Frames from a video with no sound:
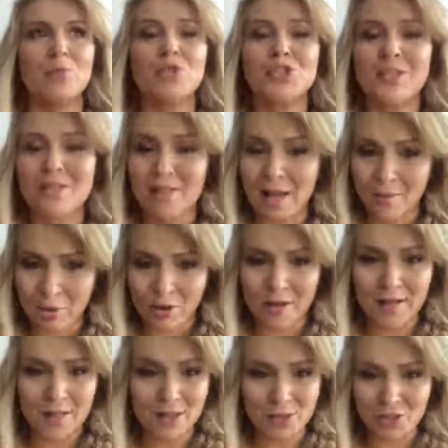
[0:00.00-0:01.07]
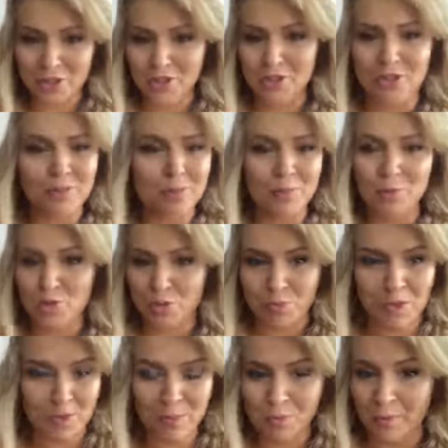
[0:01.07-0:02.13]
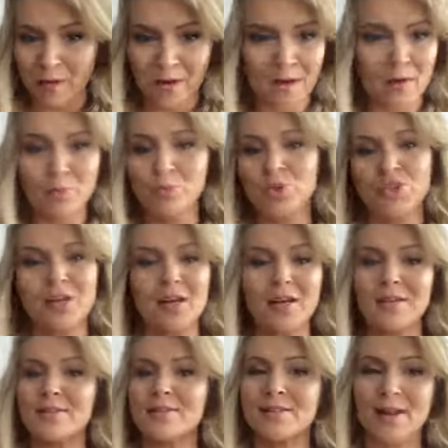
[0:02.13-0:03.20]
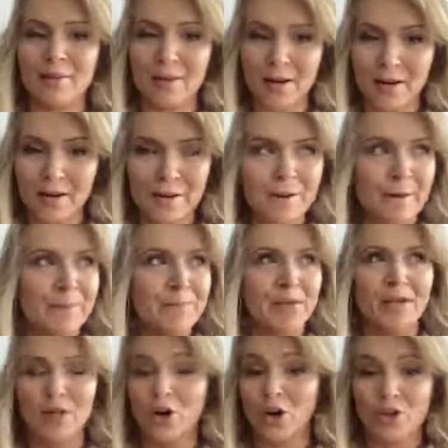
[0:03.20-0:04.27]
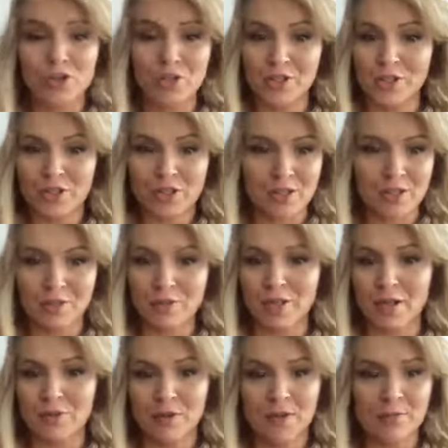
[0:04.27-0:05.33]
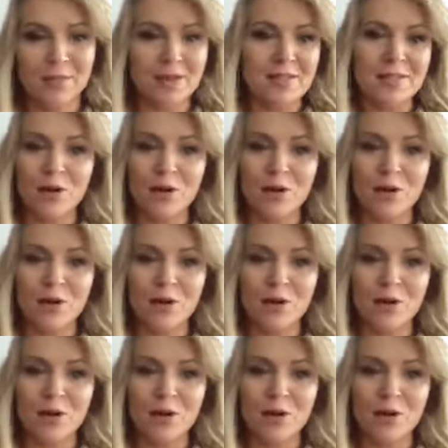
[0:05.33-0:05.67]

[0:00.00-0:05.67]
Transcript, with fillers: Muszę sam ogarniać dzieci, bo mąż mi nie pomaga. Muszę sama e, chodzić, e, nie wiem,